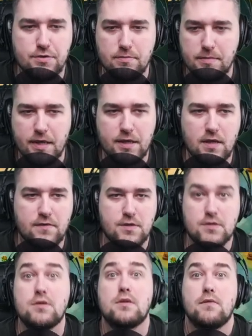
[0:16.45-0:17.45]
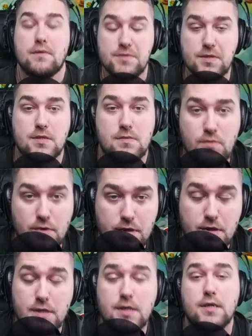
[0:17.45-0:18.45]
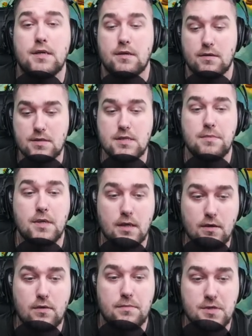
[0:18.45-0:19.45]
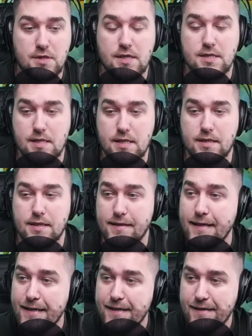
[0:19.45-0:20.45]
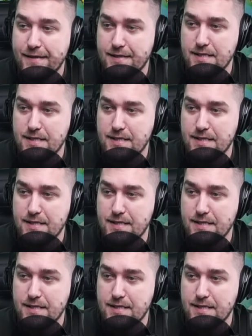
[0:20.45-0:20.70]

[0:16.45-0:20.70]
Мне главное, что ты вообще смотришь, и тебе огромнейшее за это э,